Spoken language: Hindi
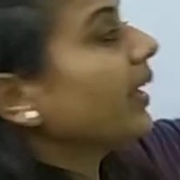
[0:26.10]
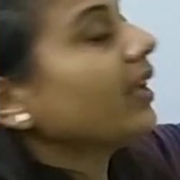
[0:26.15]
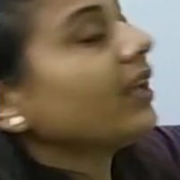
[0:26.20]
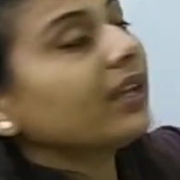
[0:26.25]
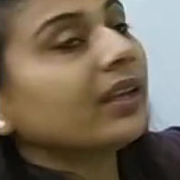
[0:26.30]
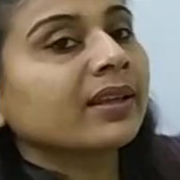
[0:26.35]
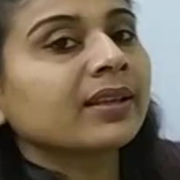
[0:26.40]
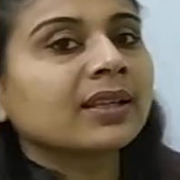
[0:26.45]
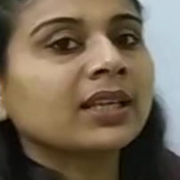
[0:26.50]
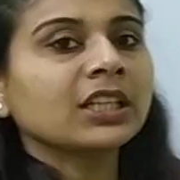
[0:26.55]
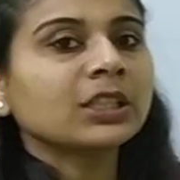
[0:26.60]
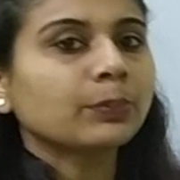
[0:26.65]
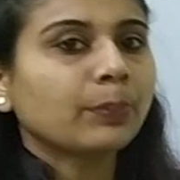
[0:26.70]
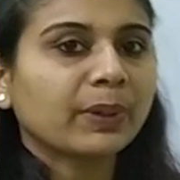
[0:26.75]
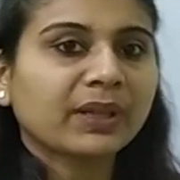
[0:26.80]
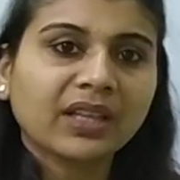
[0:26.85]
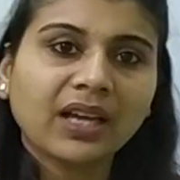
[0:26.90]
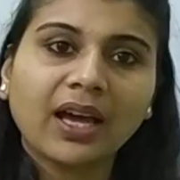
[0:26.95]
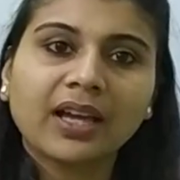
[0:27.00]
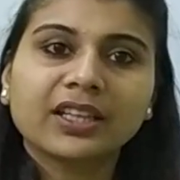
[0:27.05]
में किस
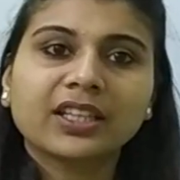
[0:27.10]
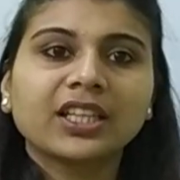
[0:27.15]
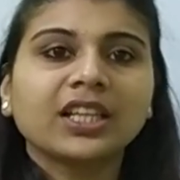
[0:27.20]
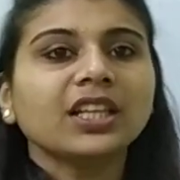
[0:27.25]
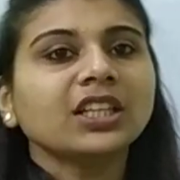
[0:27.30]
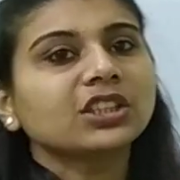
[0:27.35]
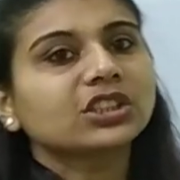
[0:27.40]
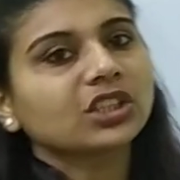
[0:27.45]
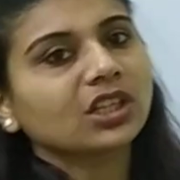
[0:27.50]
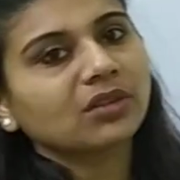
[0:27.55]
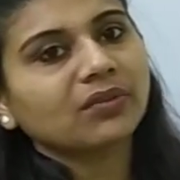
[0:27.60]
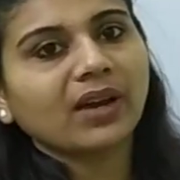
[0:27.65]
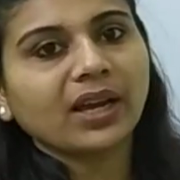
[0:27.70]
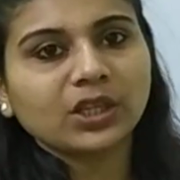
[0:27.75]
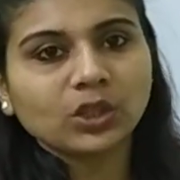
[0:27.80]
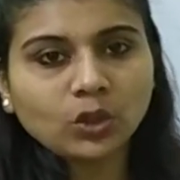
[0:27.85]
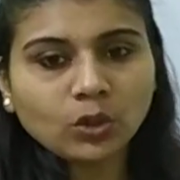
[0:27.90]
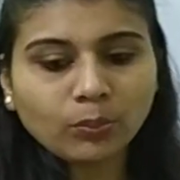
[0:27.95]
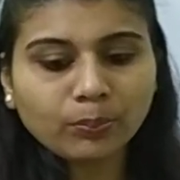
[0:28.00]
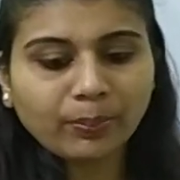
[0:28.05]
प्रकार की
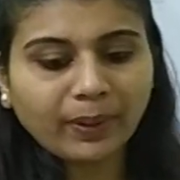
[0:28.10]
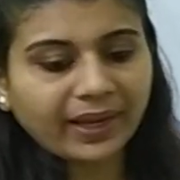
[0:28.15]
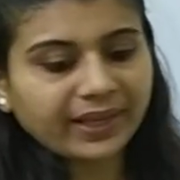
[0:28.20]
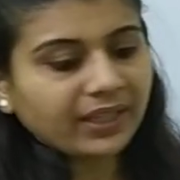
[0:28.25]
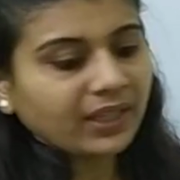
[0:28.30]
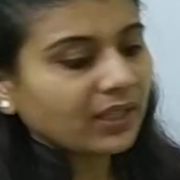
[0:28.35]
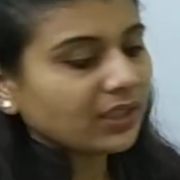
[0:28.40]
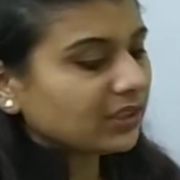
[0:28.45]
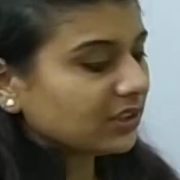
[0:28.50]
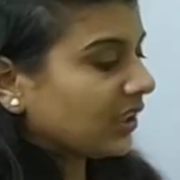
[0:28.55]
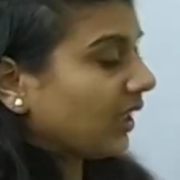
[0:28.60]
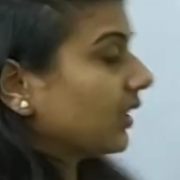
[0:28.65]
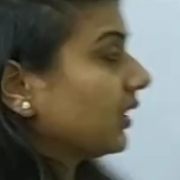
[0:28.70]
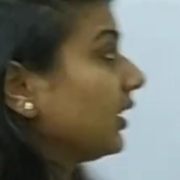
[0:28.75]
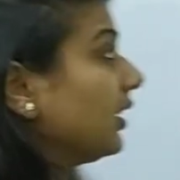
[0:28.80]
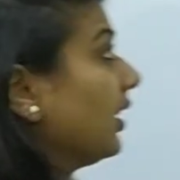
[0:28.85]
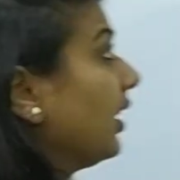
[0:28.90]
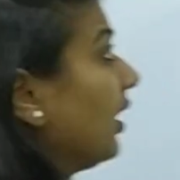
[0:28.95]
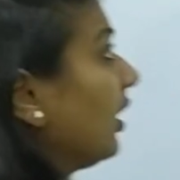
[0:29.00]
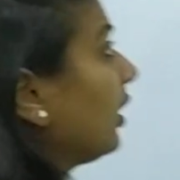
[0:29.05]
जलवायु पाई
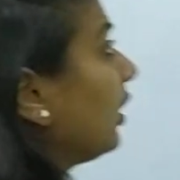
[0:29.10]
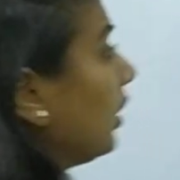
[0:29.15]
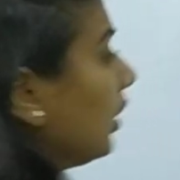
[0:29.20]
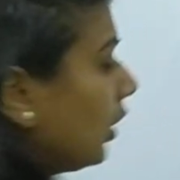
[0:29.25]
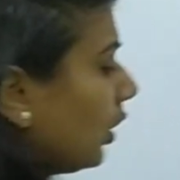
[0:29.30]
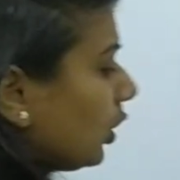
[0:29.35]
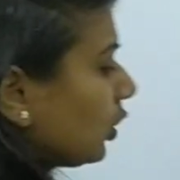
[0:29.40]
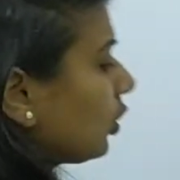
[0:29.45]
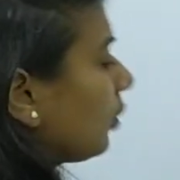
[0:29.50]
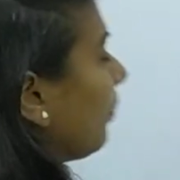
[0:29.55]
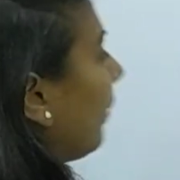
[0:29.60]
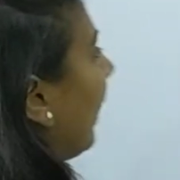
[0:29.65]
जाती है तो